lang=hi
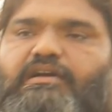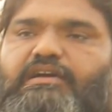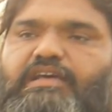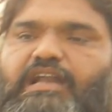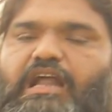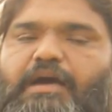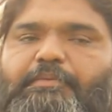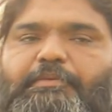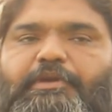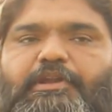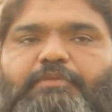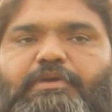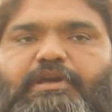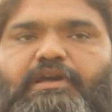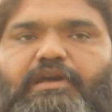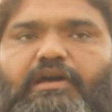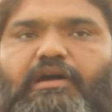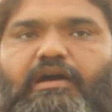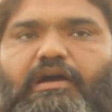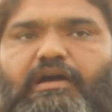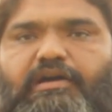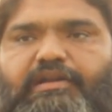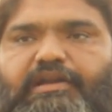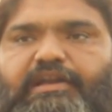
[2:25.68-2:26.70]
ग्रामीण में
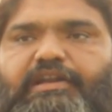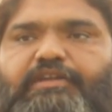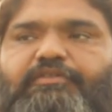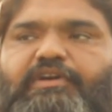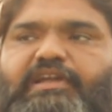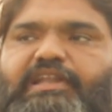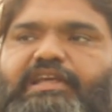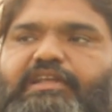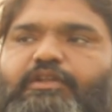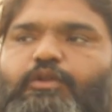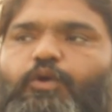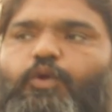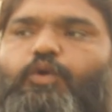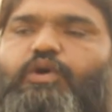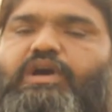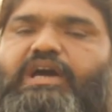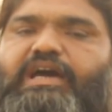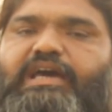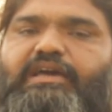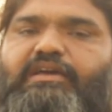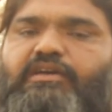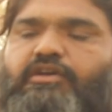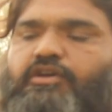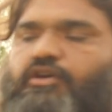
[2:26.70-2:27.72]
रहने वाले हैं लोग
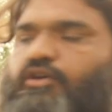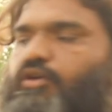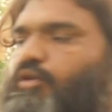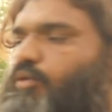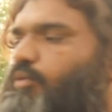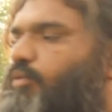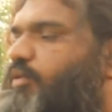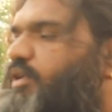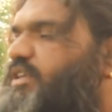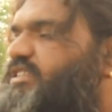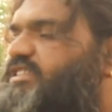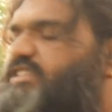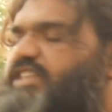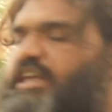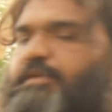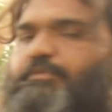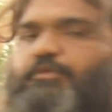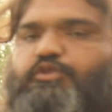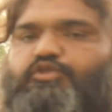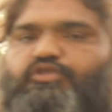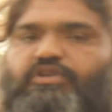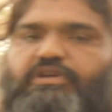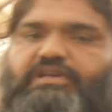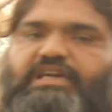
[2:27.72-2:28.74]
हैं वो इस
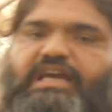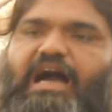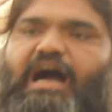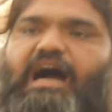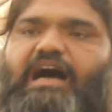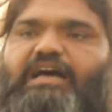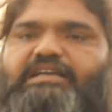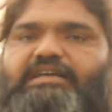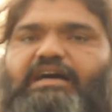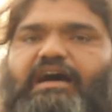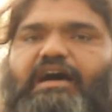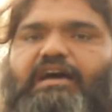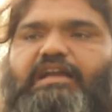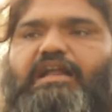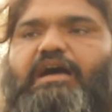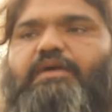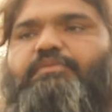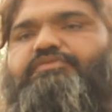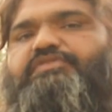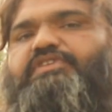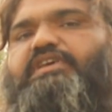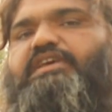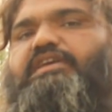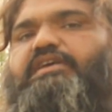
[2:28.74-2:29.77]
तरबूज को क्या आ,
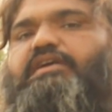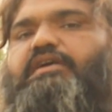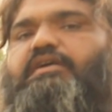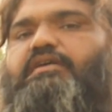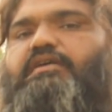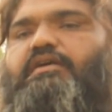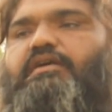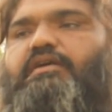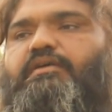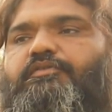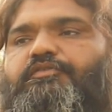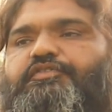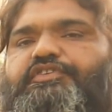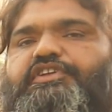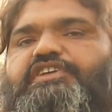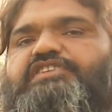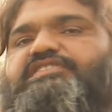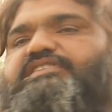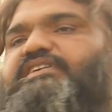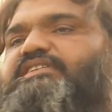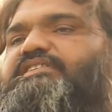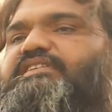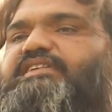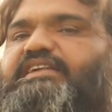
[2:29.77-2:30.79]
आराम से
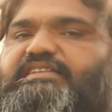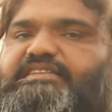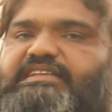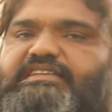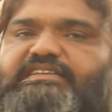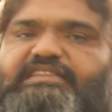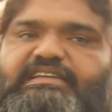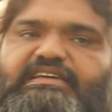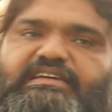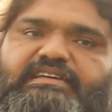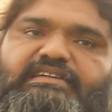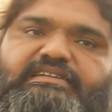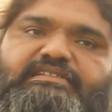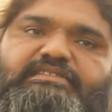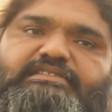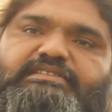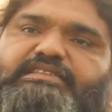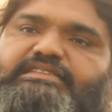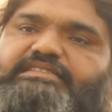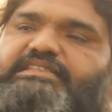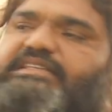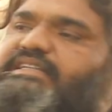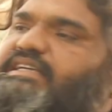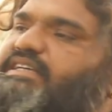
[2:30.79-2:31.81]
फ्रिज के अंदर रख देते हैं
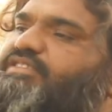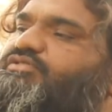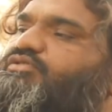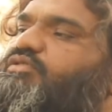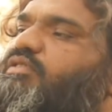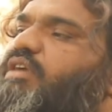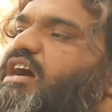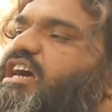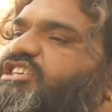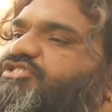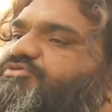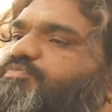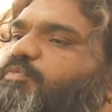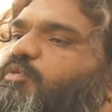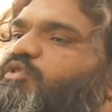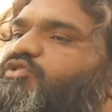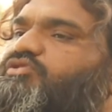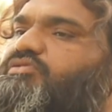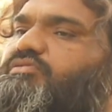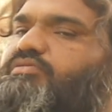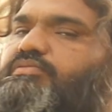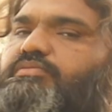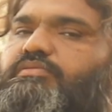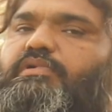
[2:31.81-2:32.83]
इसलिए इसको आइस
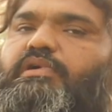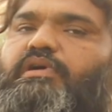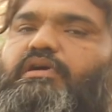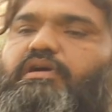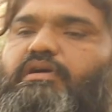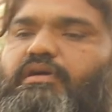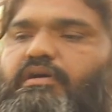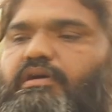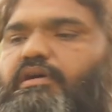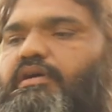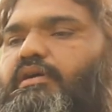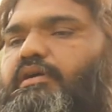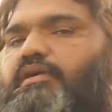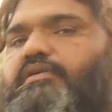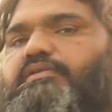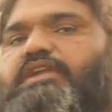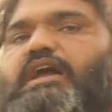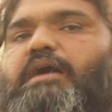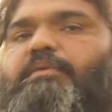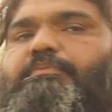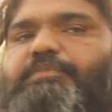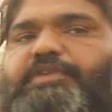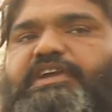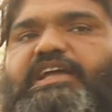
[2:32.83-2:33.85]
बॉक्स
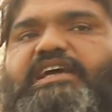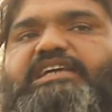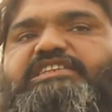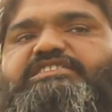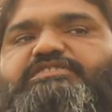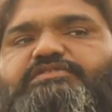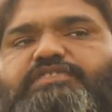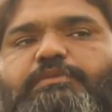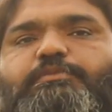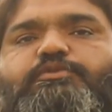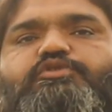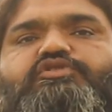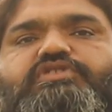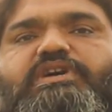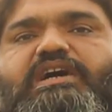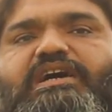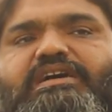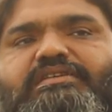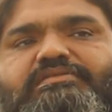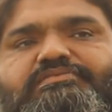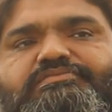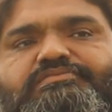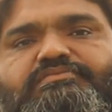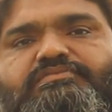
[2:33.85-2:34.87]
नाम पड़ा है इस तरबूज का
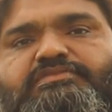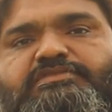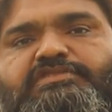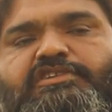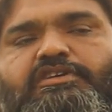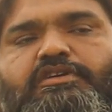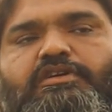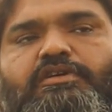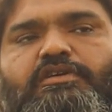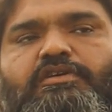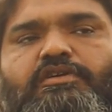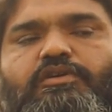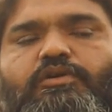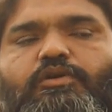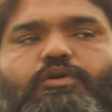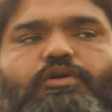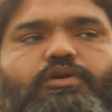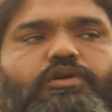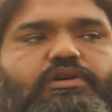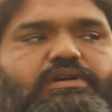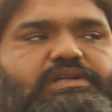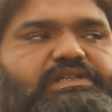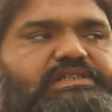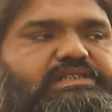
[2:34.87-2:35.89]

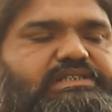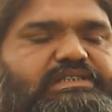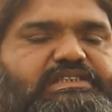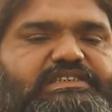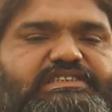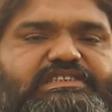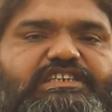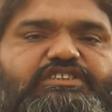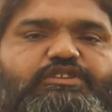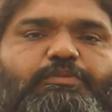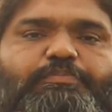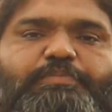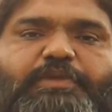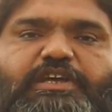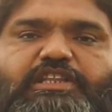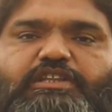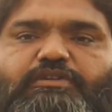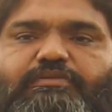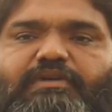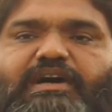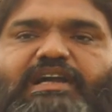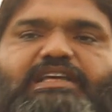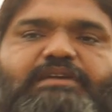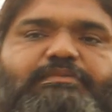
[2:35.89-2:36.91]
और इसकी जो
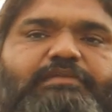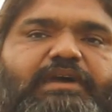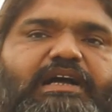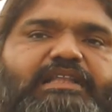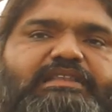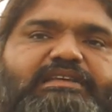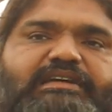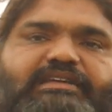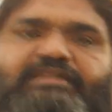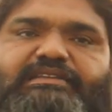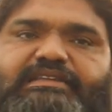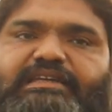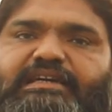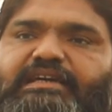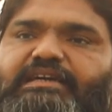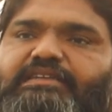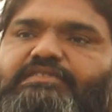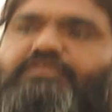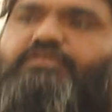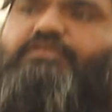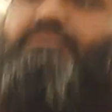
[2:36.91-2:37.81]
पैदावार की बात करते हैं